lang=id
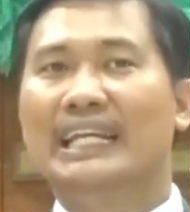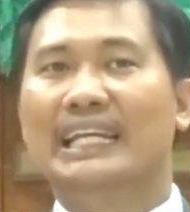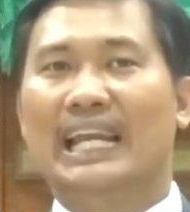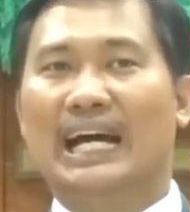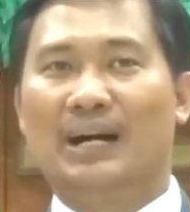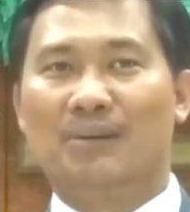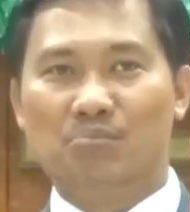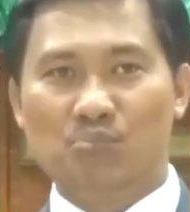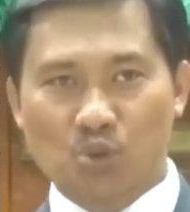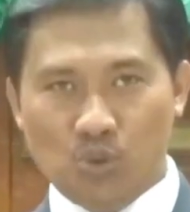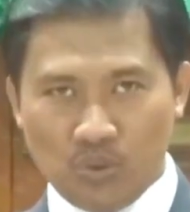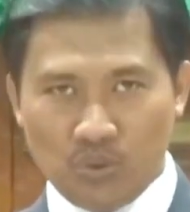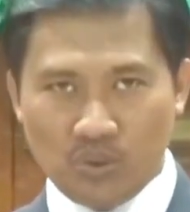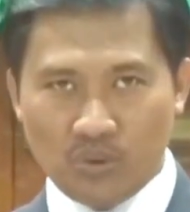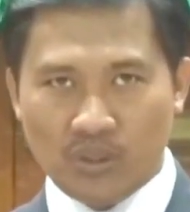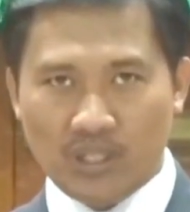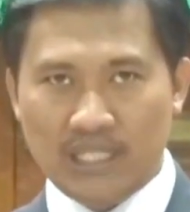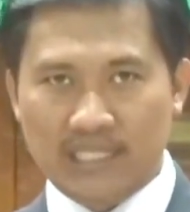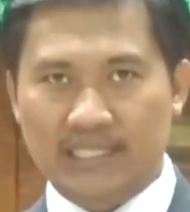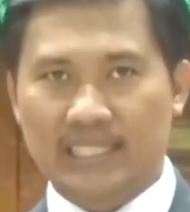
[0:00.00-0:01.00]

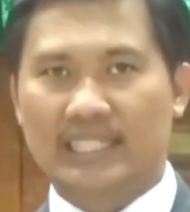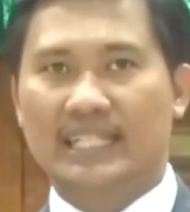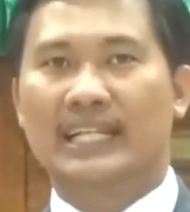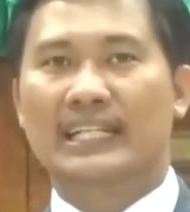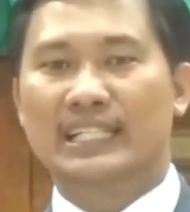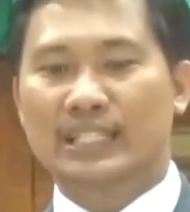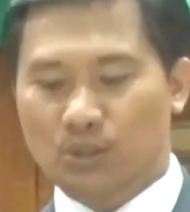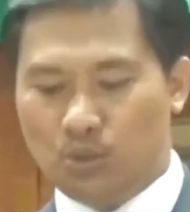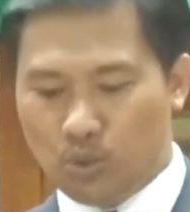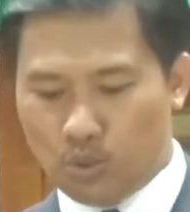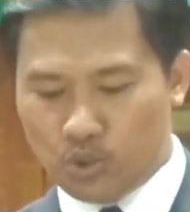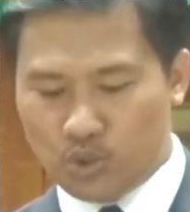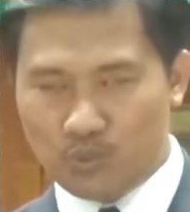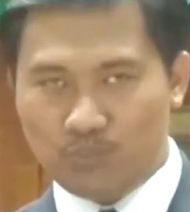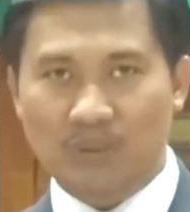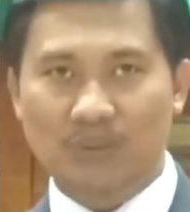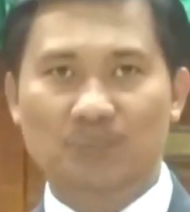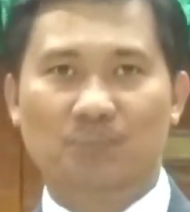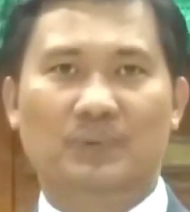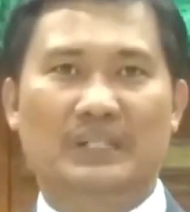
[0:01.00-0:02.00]
namun
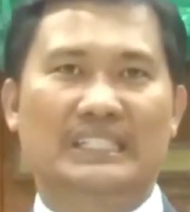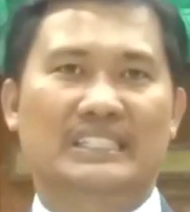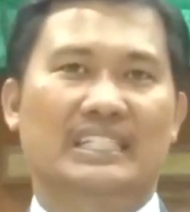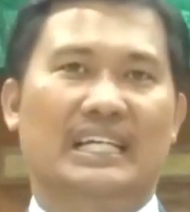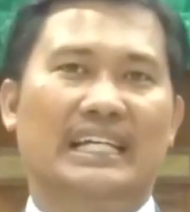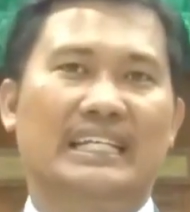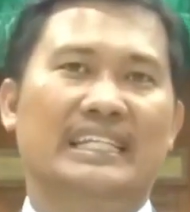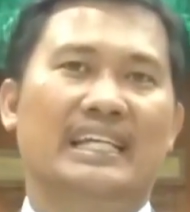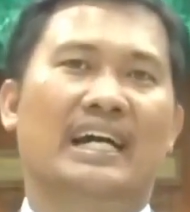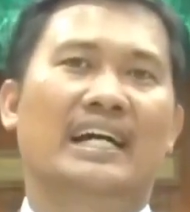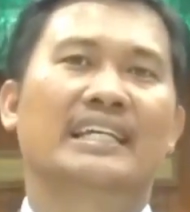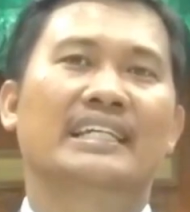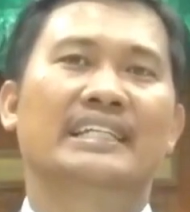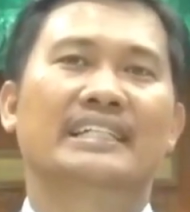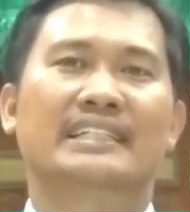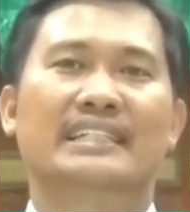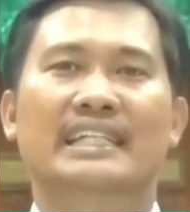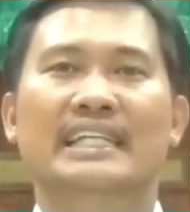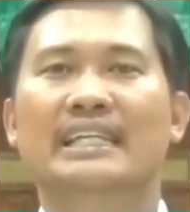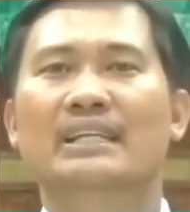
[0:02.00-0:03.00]
sekaligus
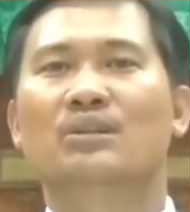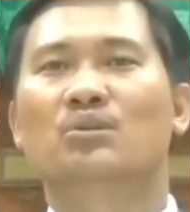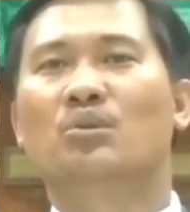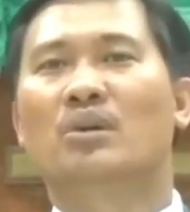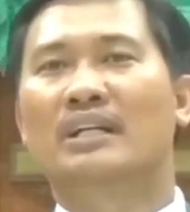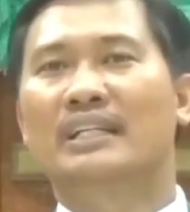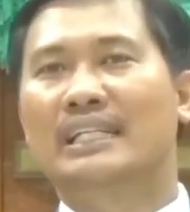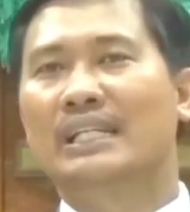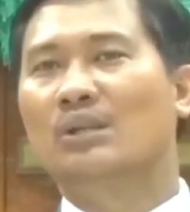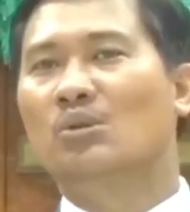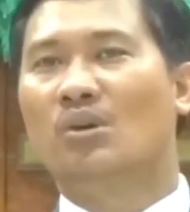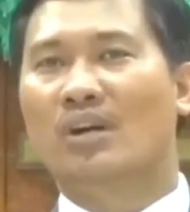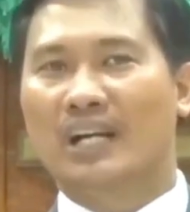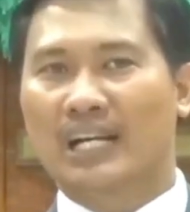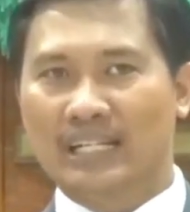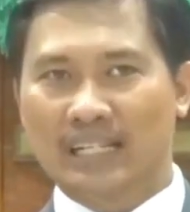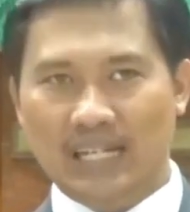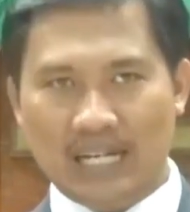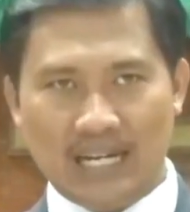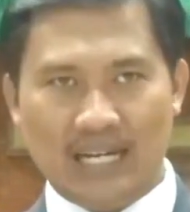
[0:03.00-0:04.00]
mempercayai
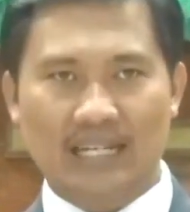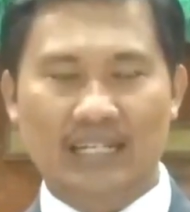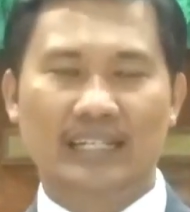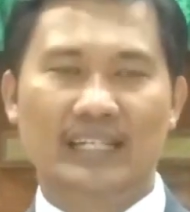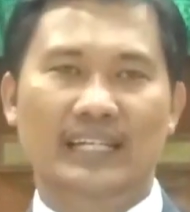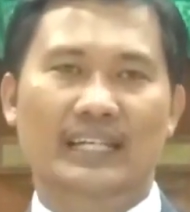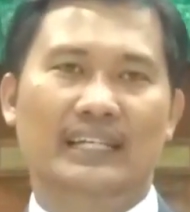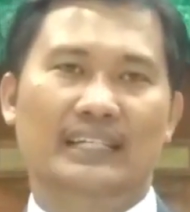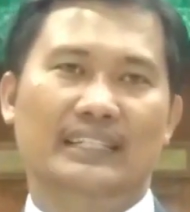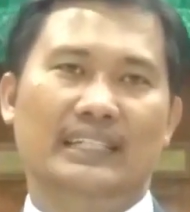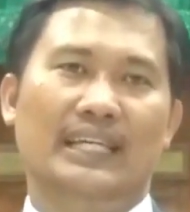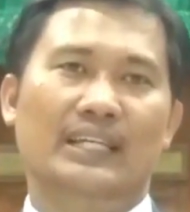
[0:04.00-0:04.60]
dewa-dewa Kanaan,